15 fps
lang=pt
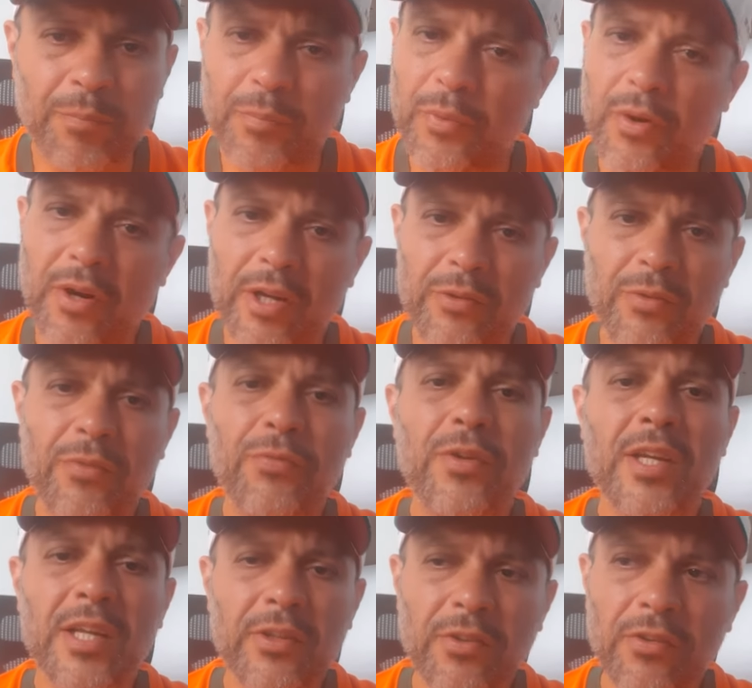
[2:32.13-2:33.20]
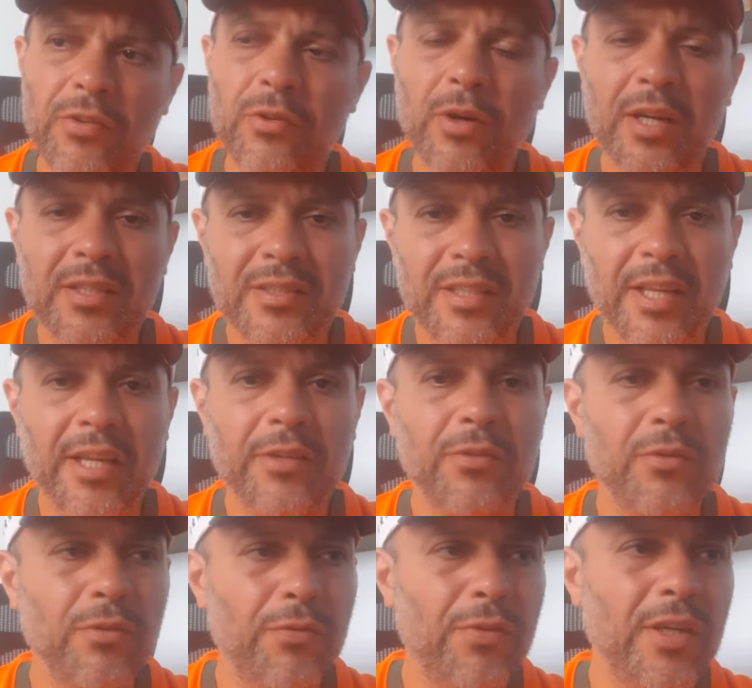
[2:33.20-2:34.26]
Pô, não fica distorcendo,
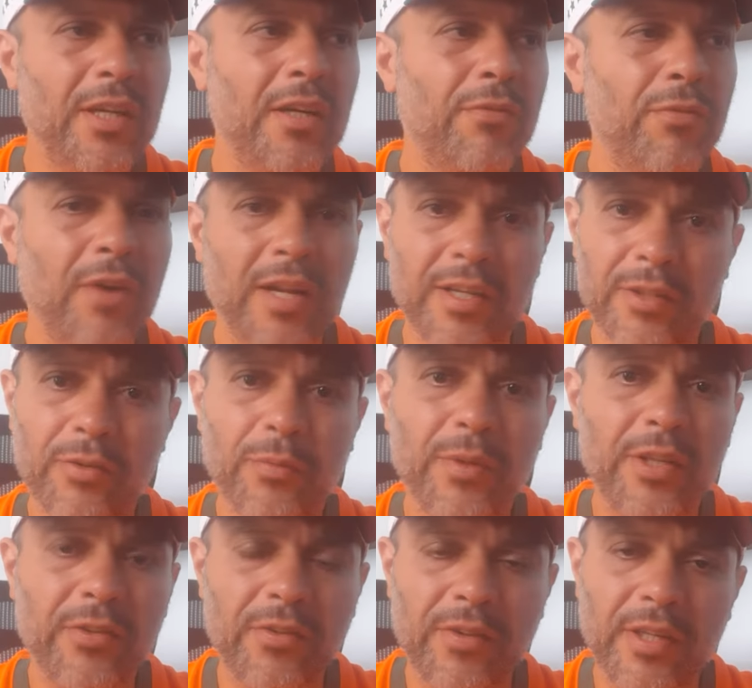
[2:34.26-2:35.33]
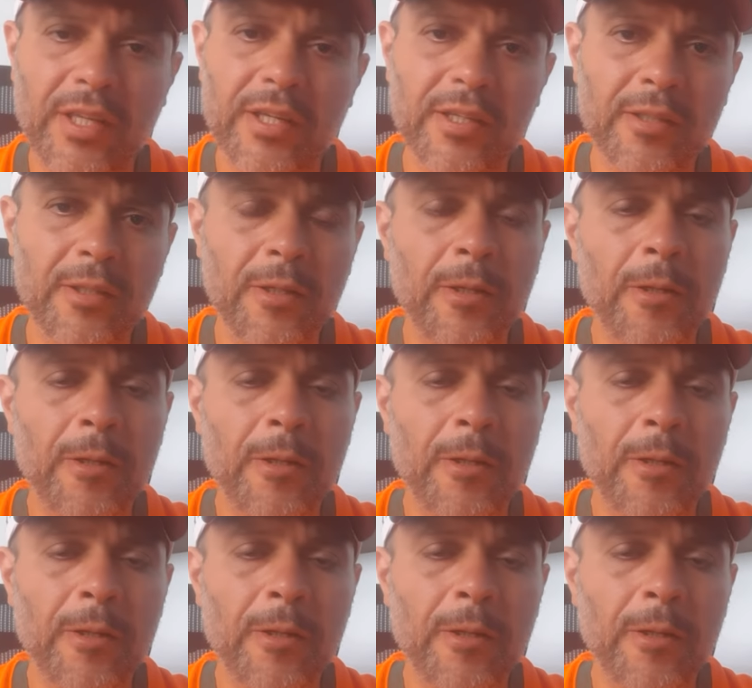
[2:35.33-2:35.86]
não fica falando mentira.